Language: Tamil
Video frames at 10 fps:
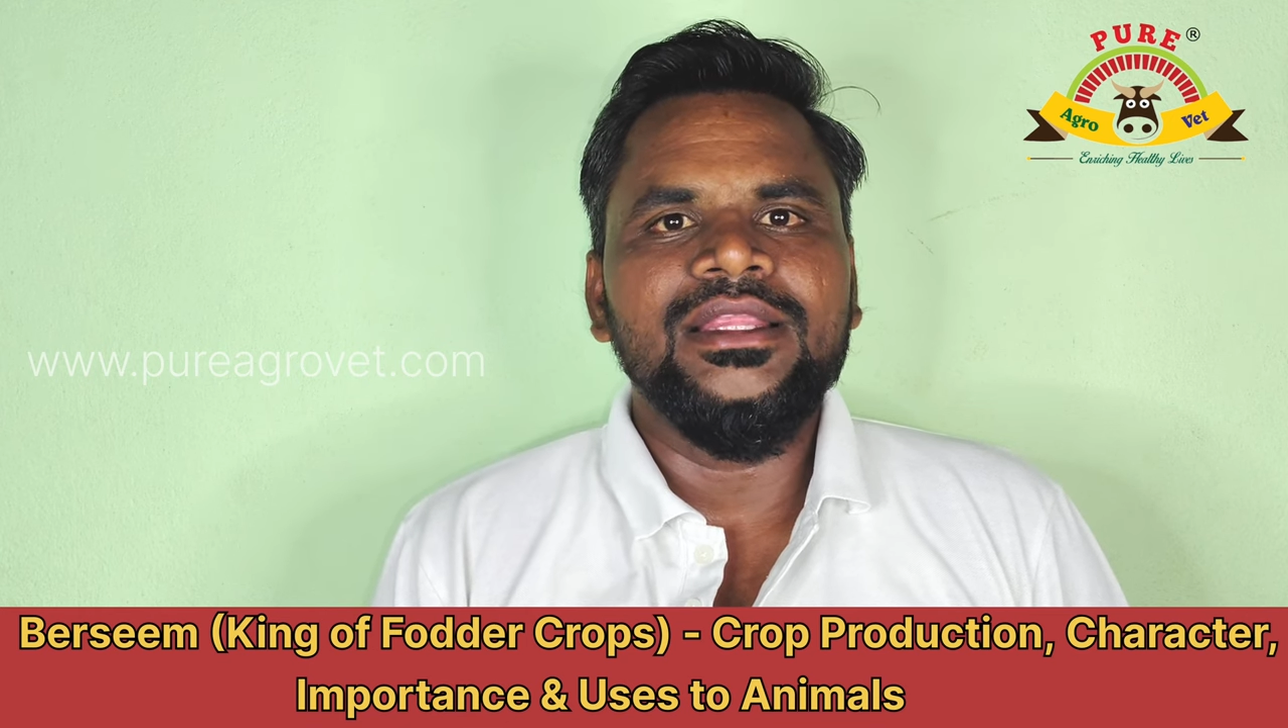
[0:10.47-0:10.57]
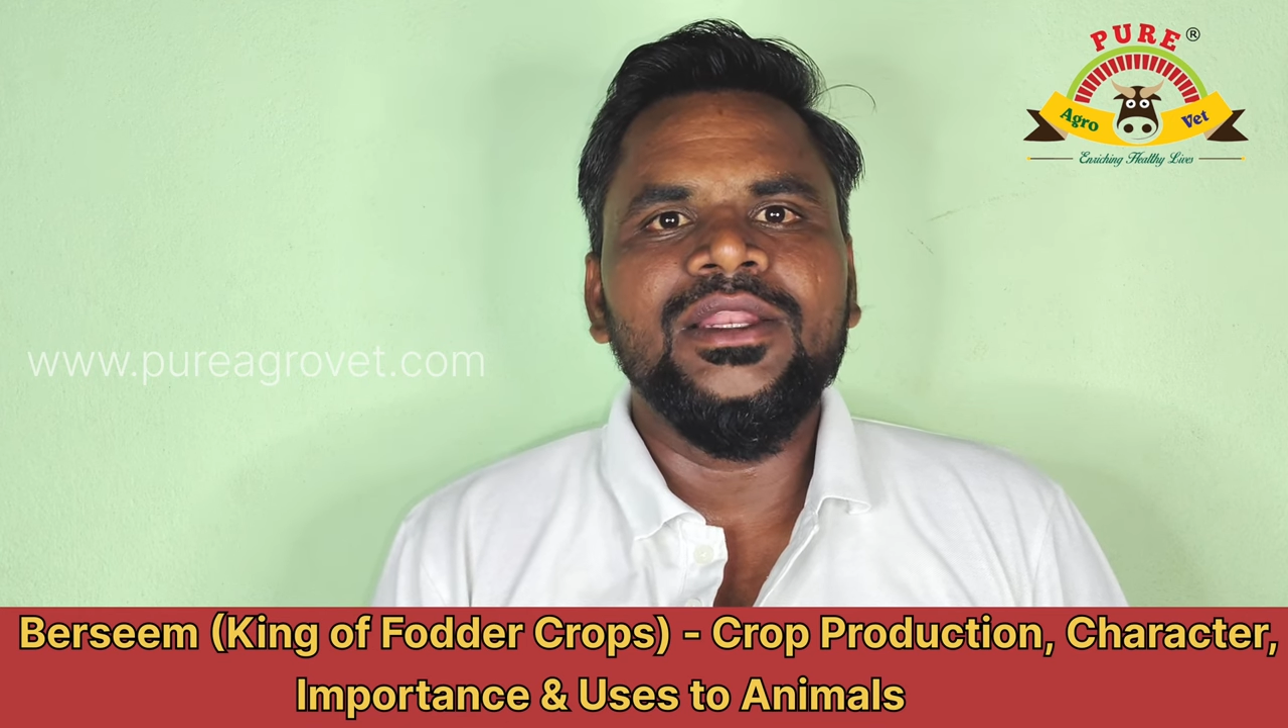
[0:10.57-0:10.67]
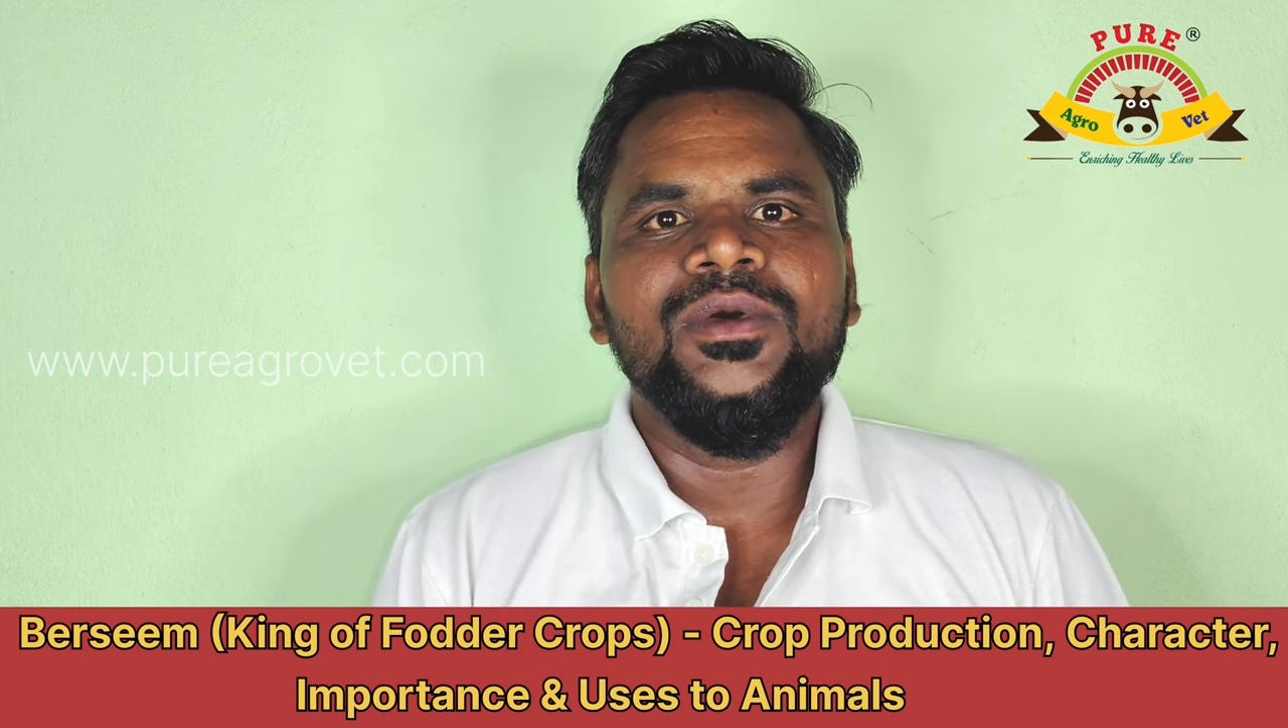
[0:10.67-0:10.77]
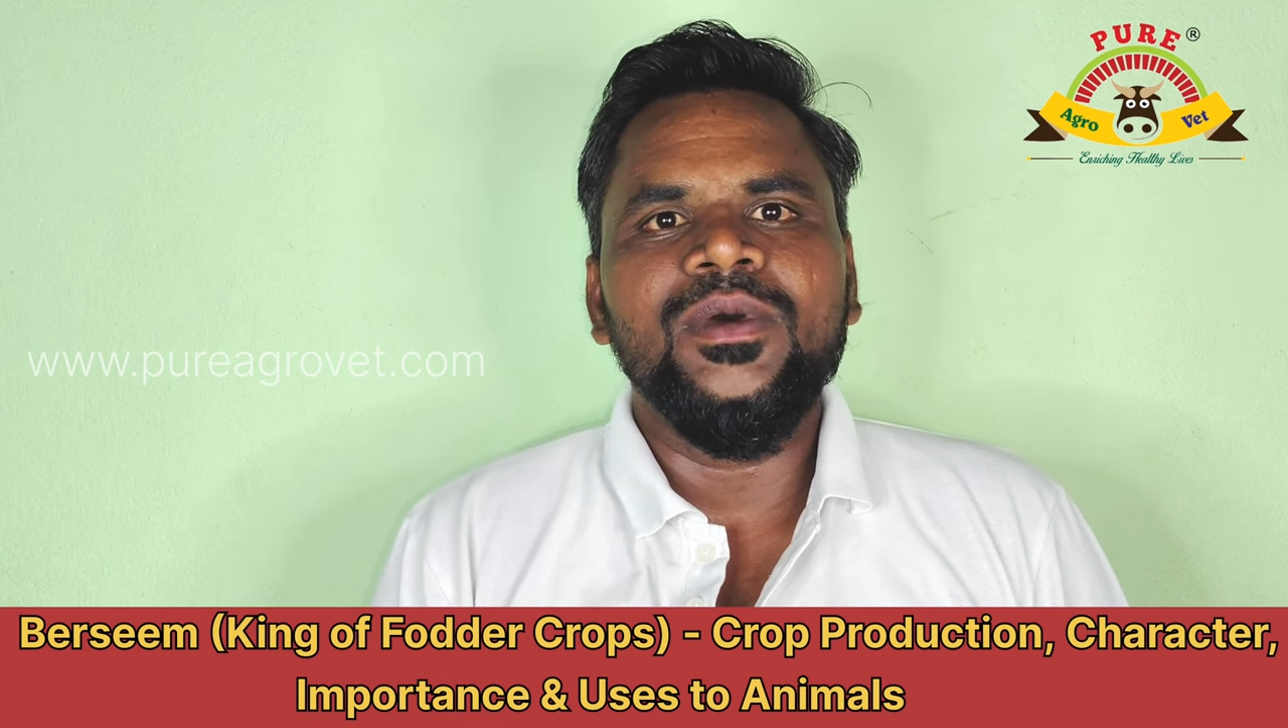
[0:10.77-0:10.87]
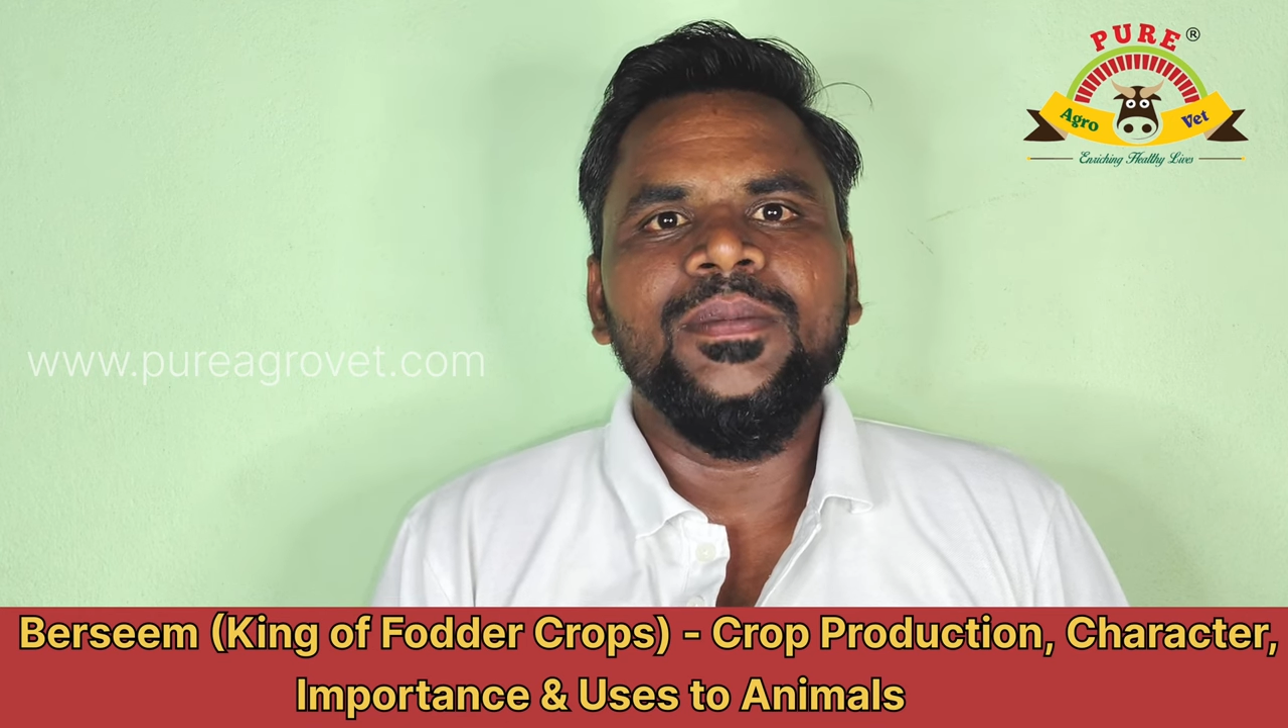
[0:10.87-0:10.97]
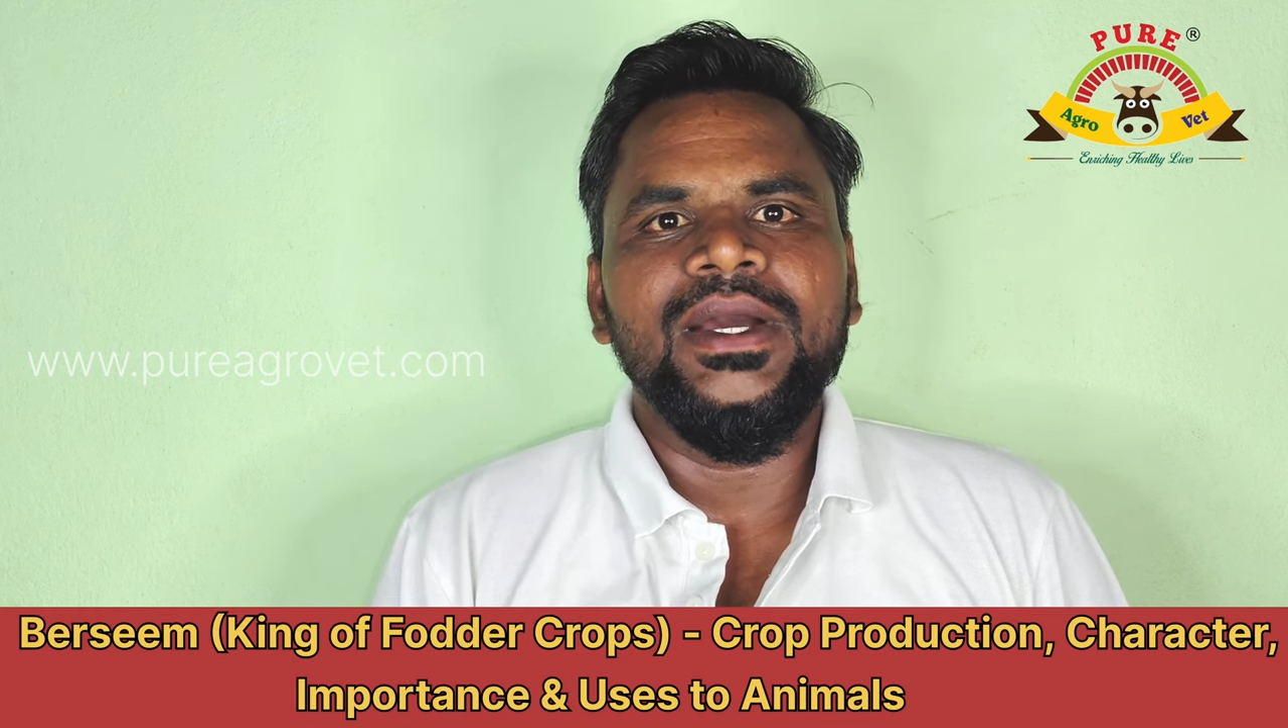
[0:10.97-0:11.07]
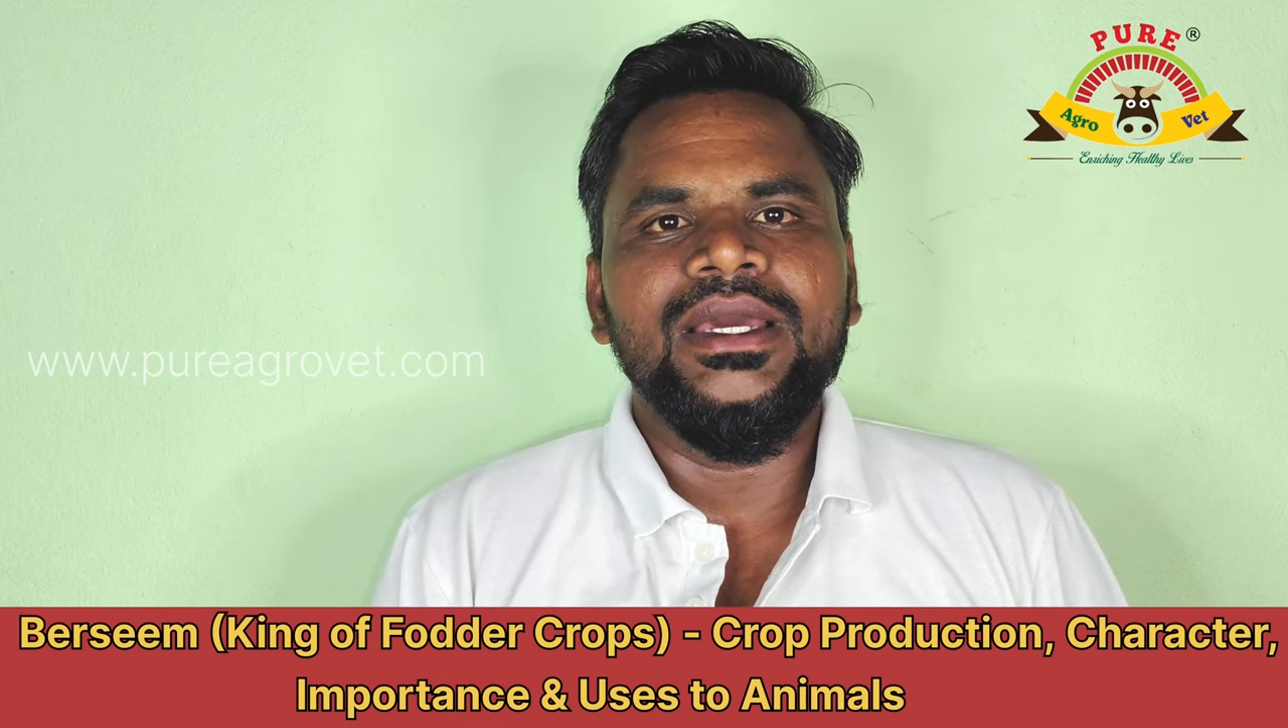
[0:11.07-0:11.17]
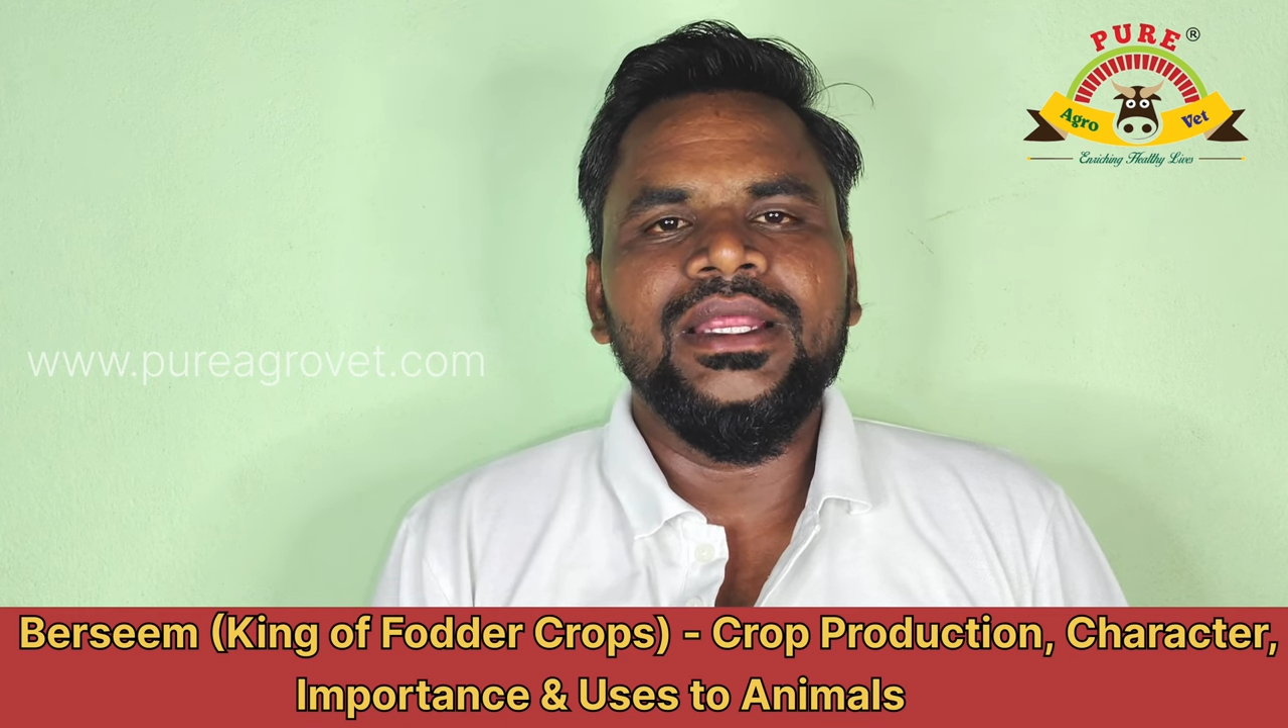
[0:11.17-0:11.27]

எந்த அளவுக்கு பங்கு